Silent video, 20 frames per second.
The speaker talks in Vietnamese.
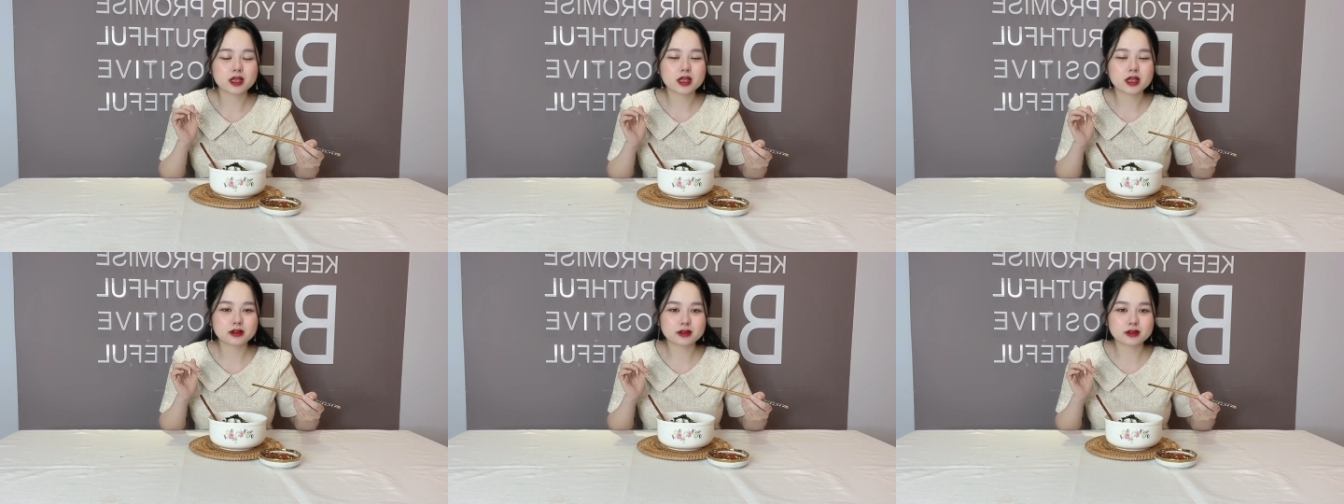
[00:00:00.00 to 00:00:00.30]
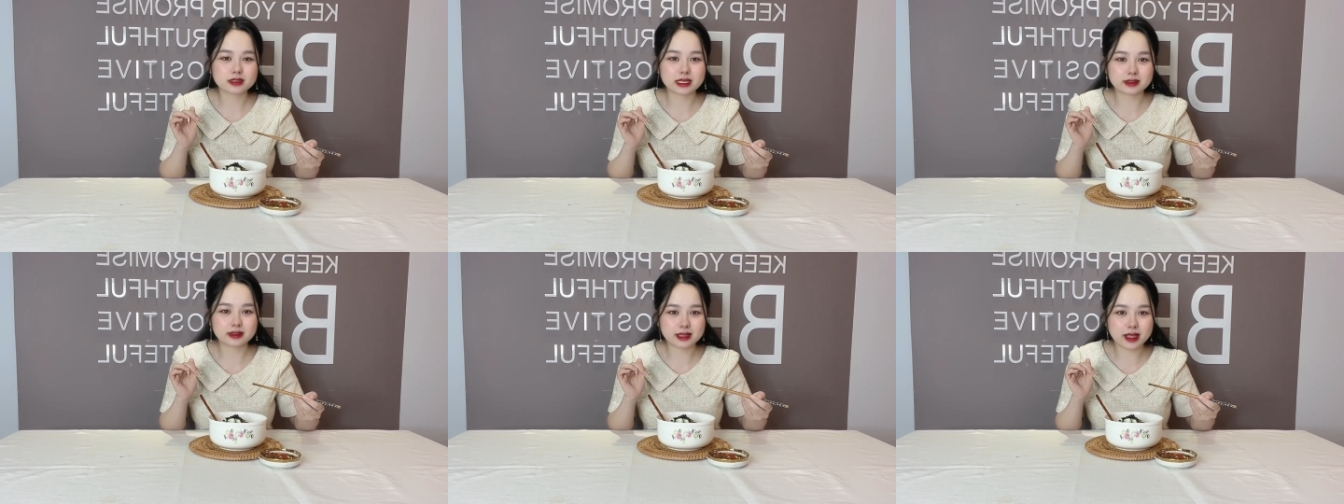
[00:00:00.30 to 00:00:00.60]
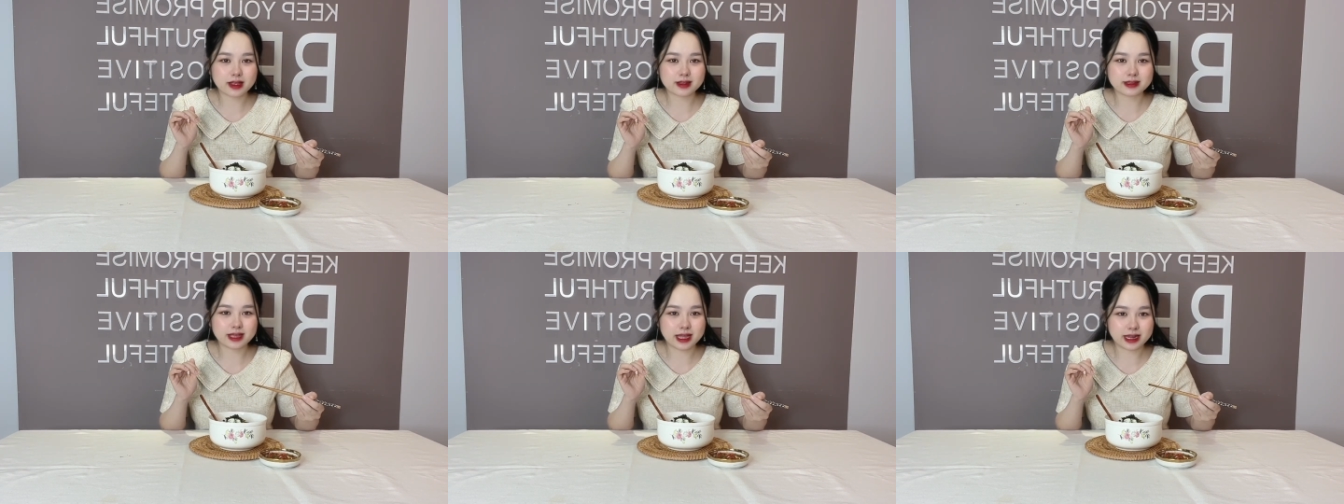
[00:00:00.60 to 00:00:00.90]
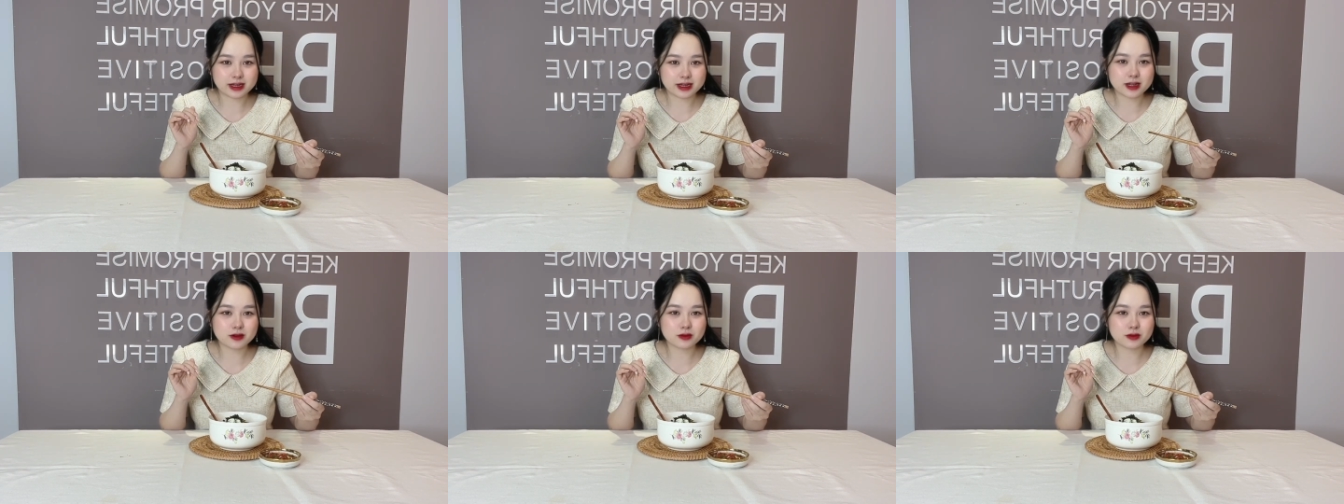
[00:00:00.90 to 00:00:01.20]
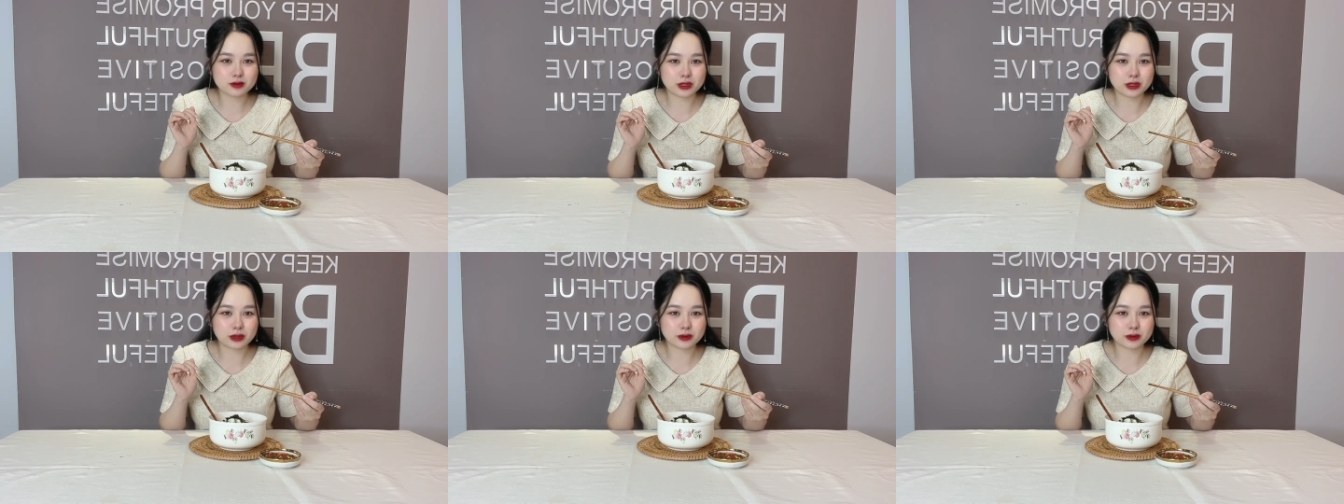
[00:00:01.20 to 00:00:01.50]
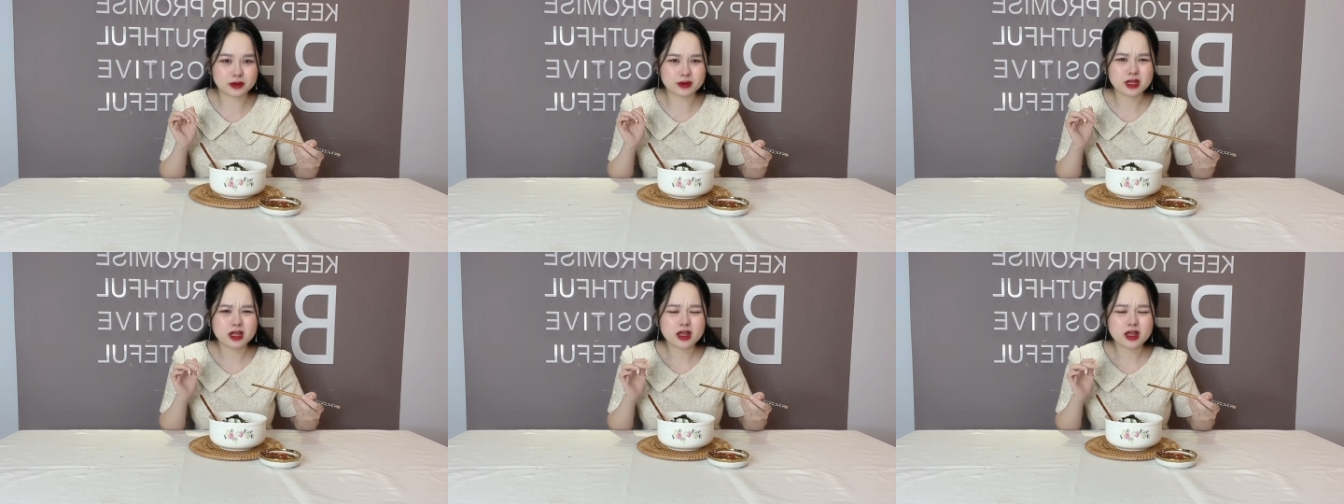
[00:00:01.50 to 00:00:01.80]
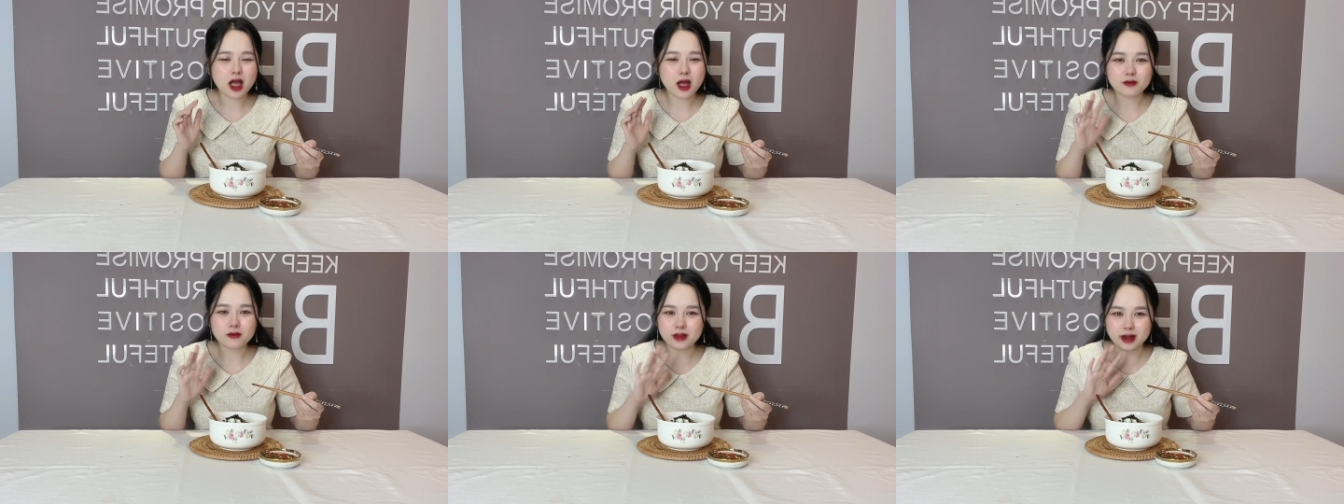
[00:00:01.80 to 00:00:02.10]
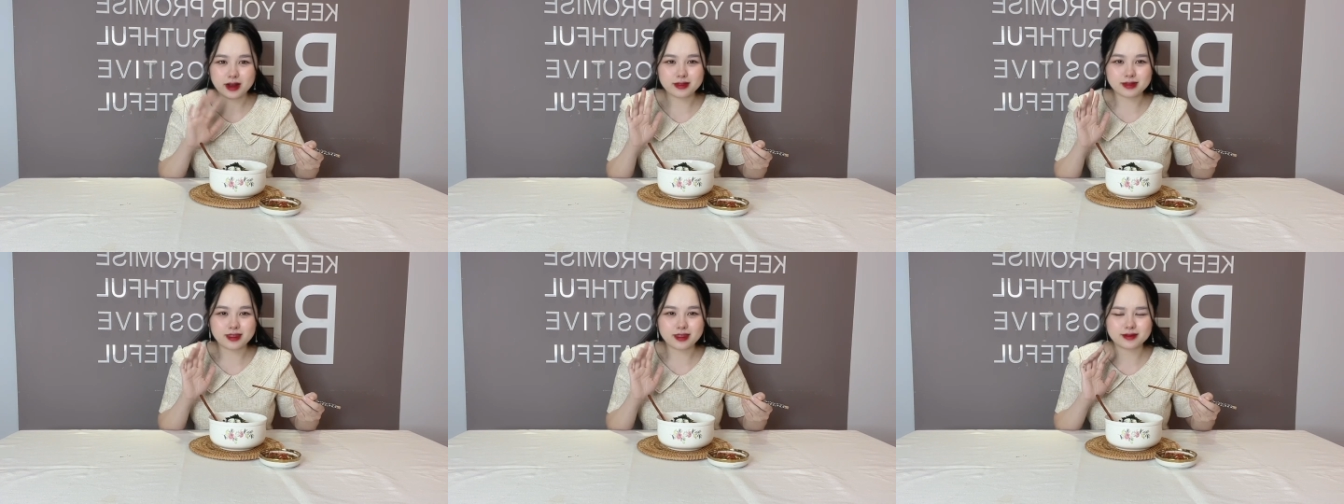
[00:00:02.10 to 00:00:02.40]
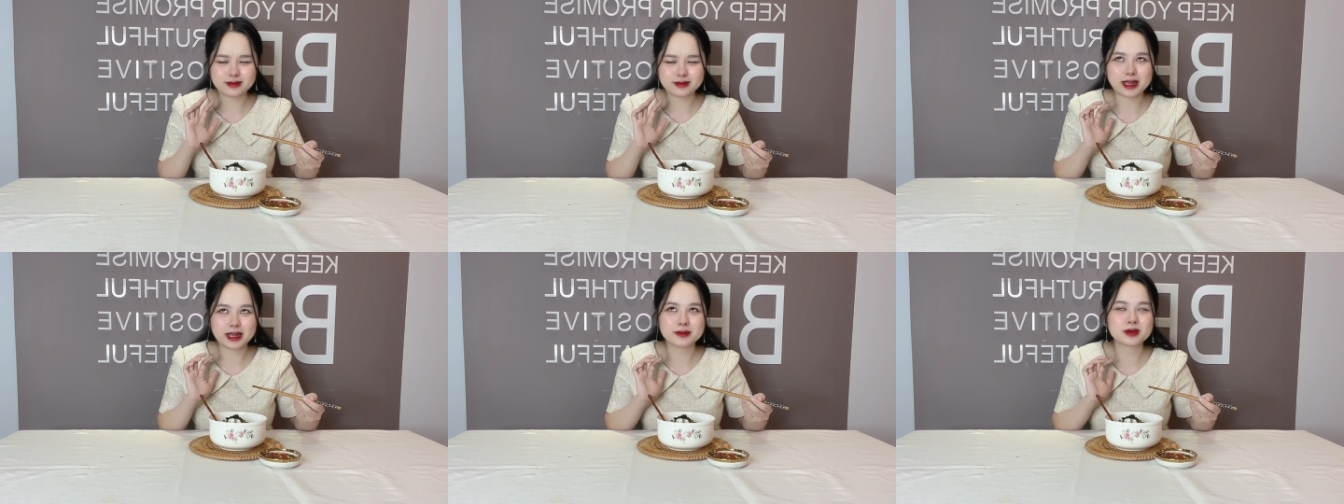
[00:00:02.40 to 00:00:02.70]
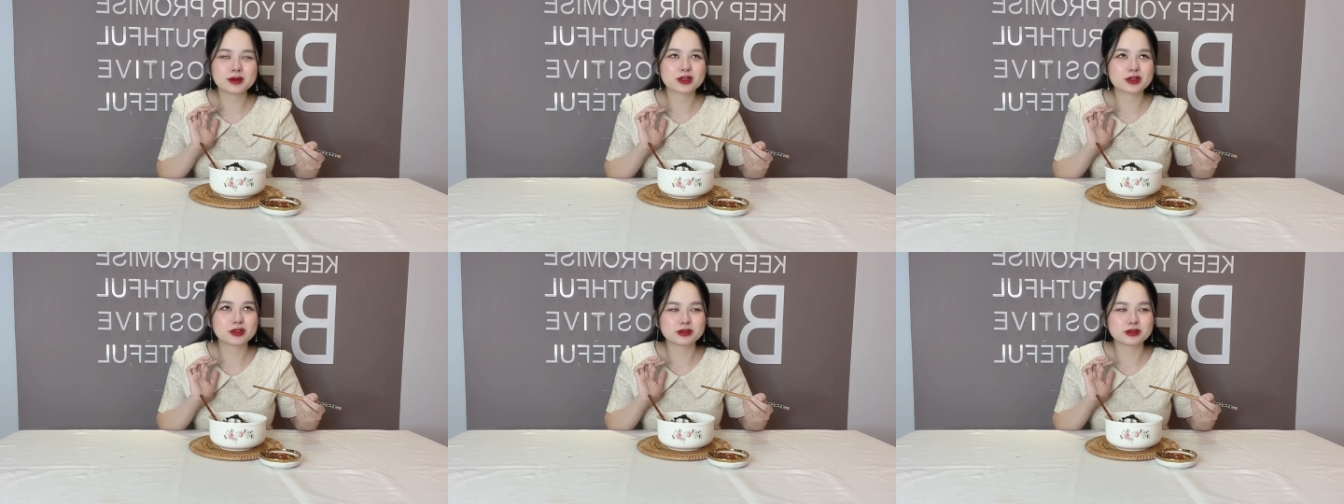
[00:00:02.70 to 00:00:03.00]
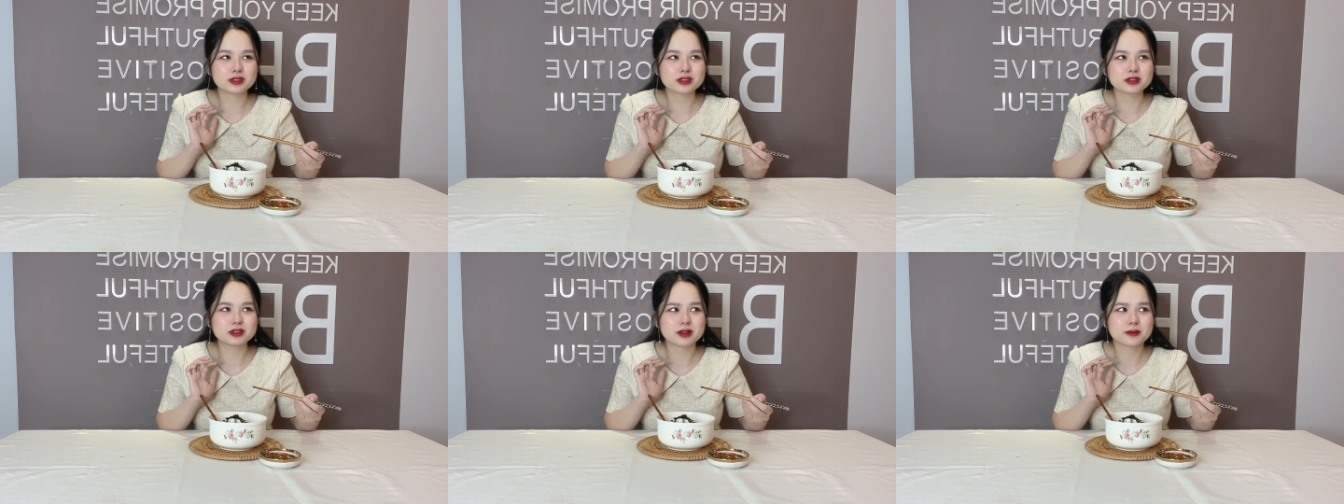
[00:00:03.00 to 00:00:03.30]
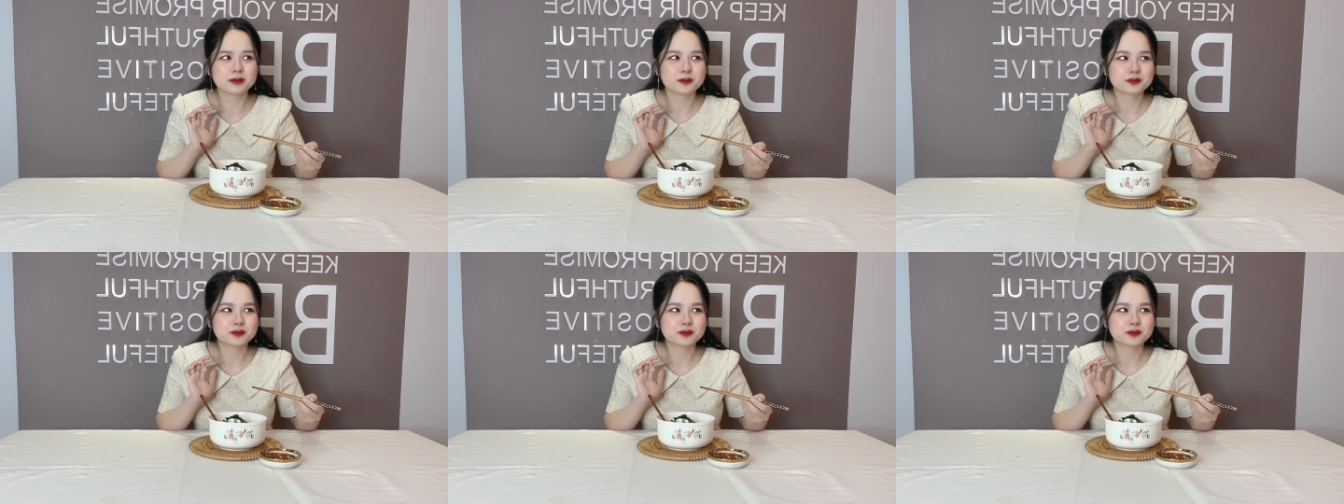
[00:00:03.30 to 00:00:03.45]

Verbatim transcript: nó sẽ tan chảy ra luôn kiểu như không phải là tan chảy mà kiểu như là